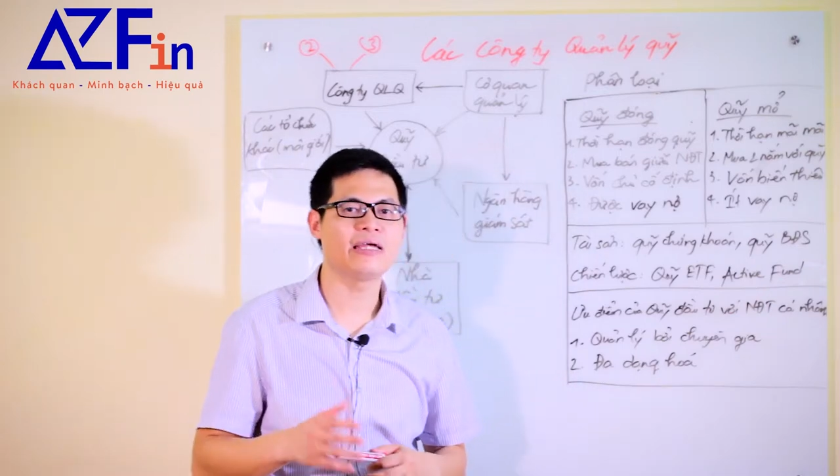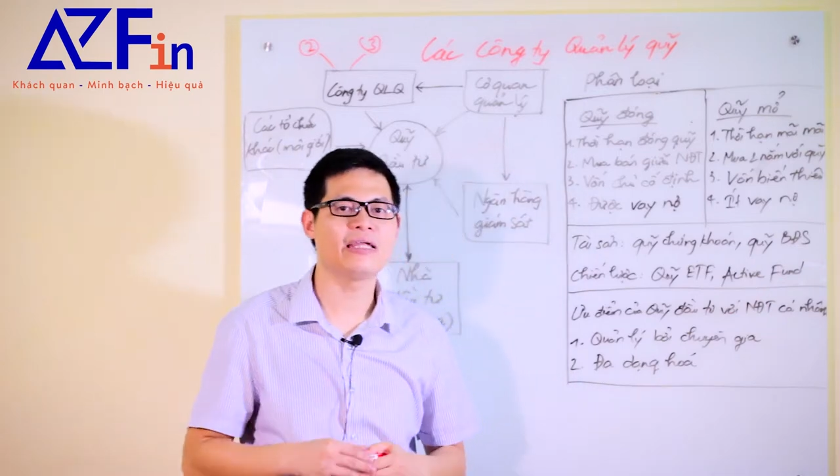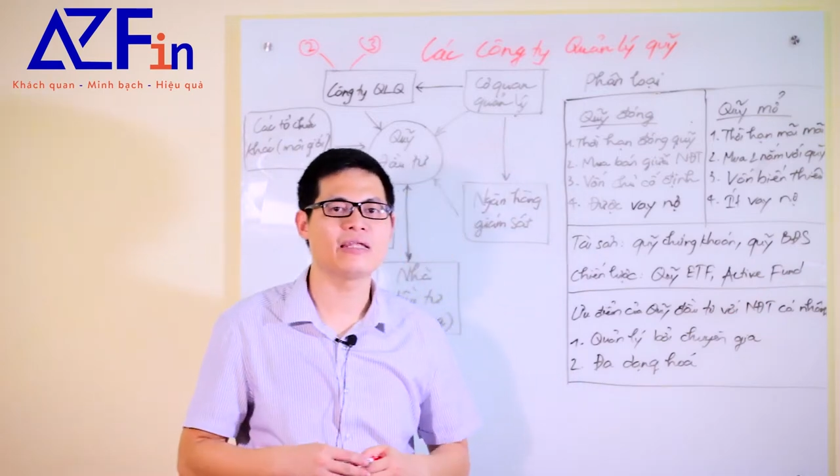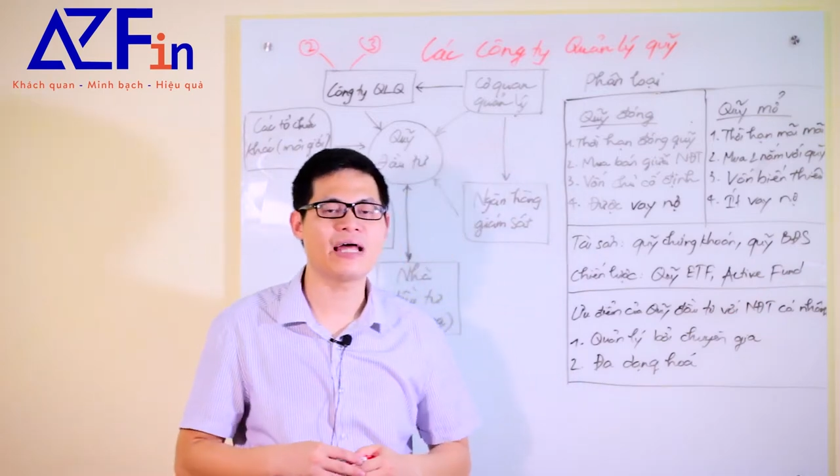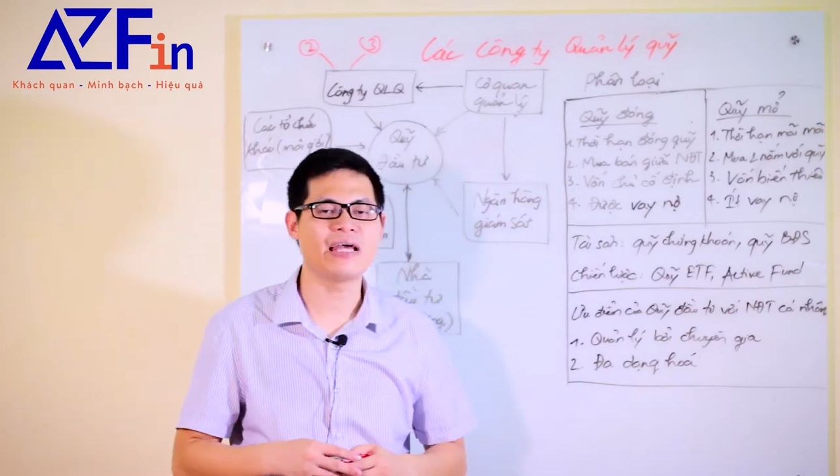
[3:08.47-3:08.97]

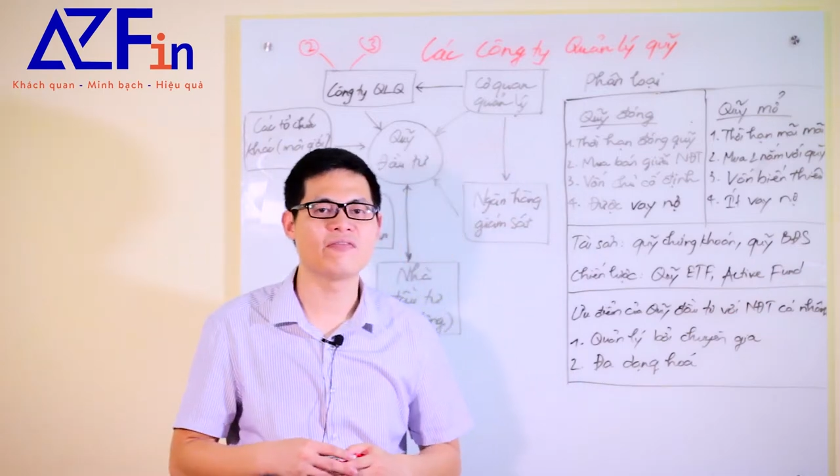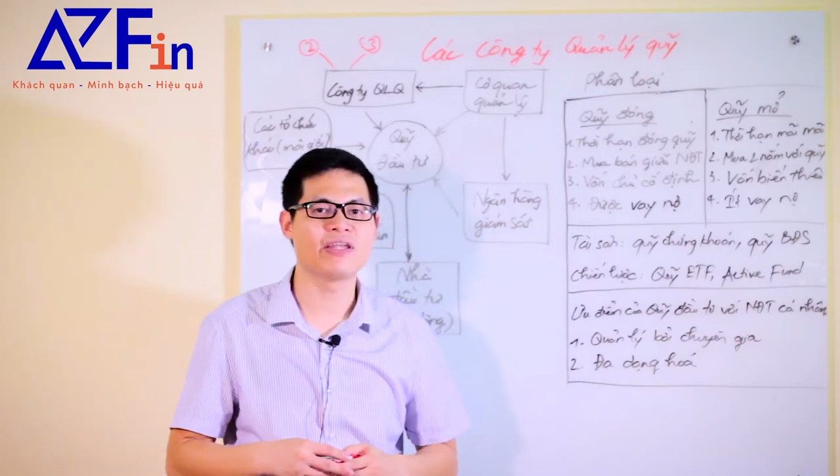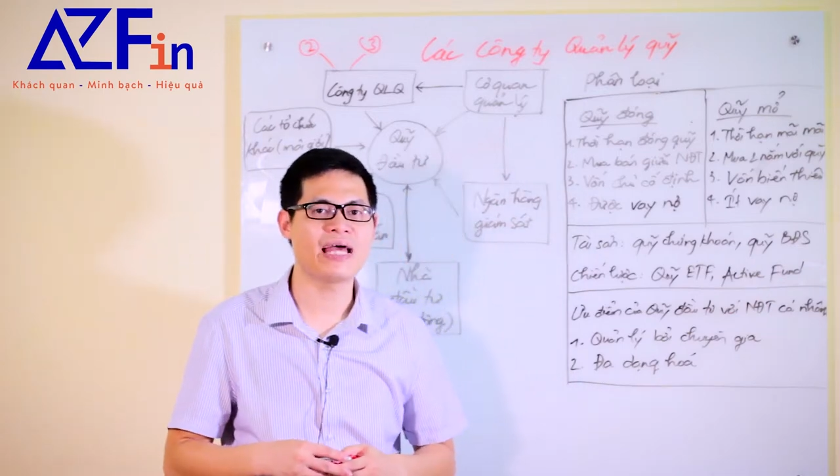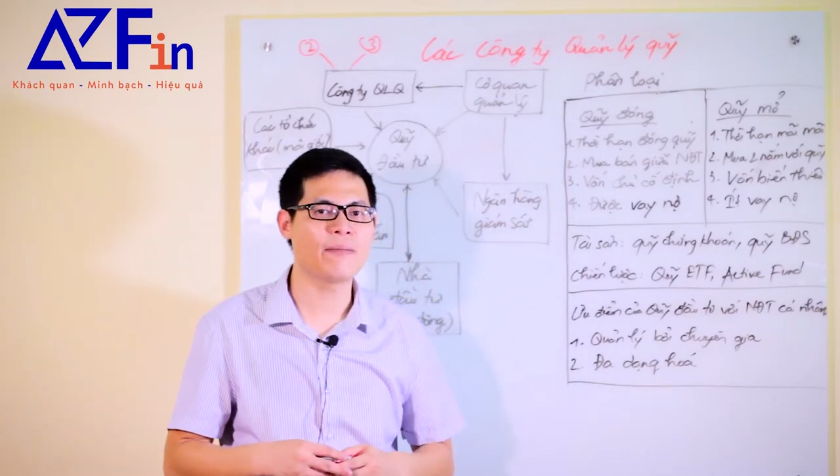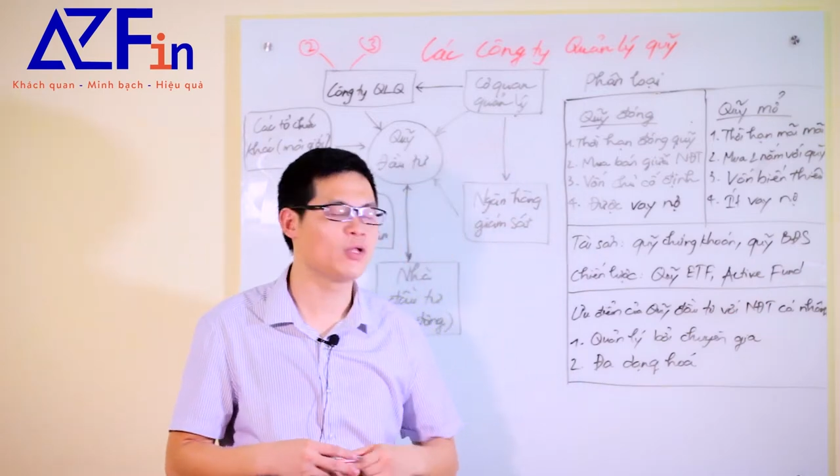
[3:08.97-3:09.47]
Hiện tại ở
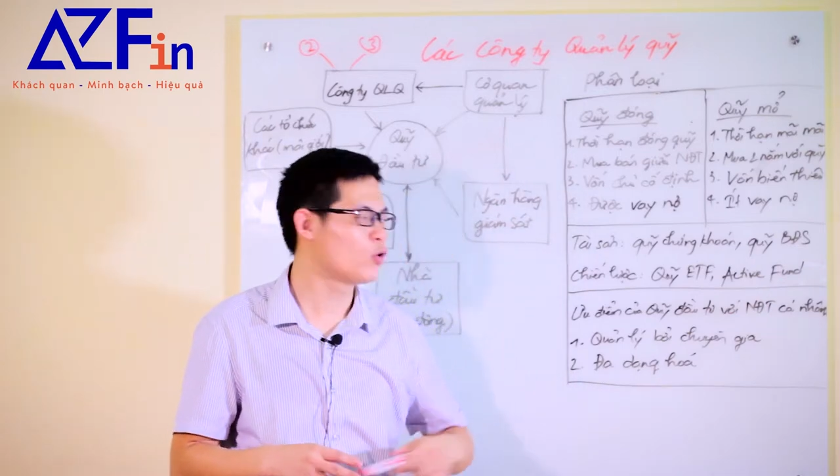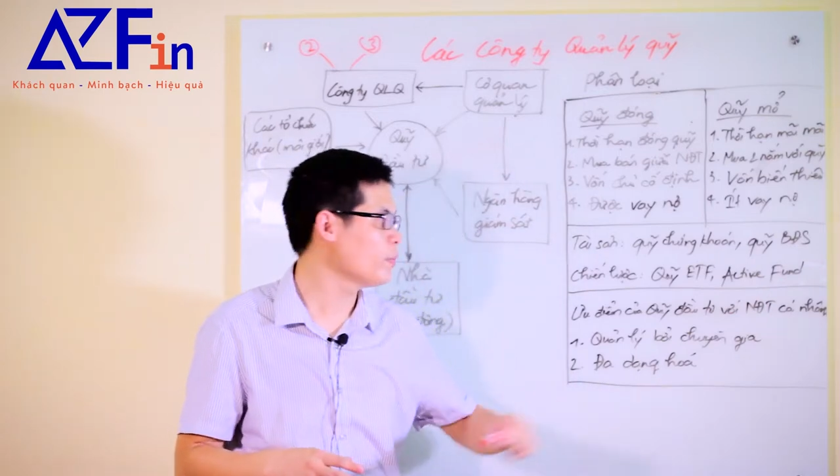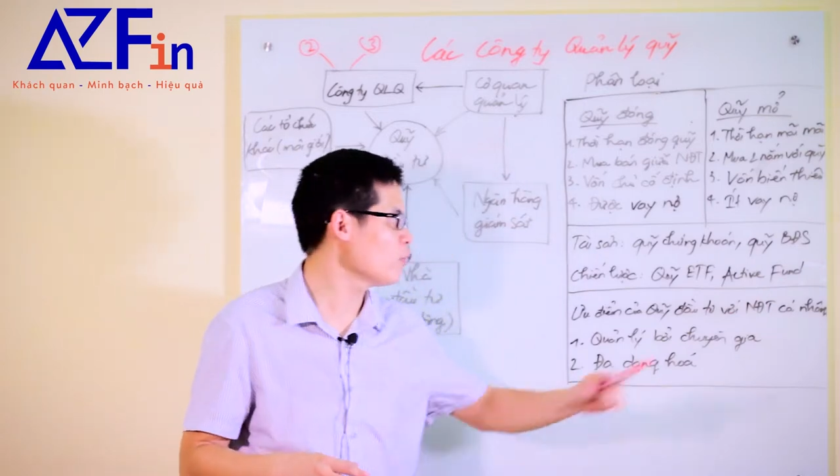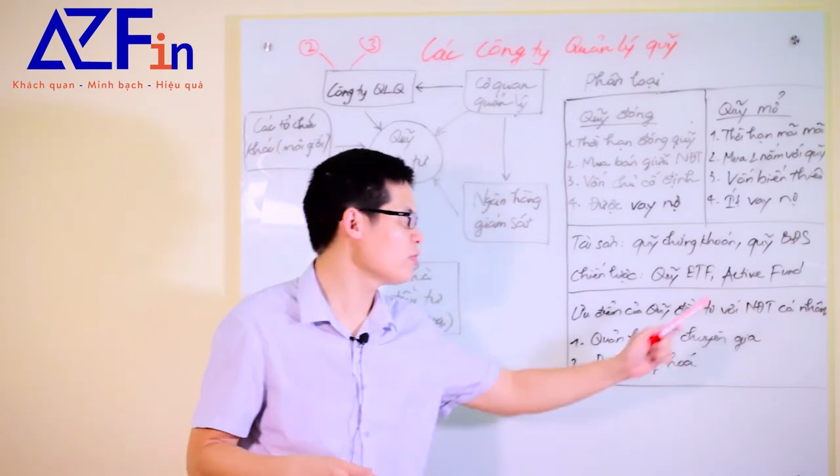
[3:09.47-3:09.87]
Việt Nam thì quỹ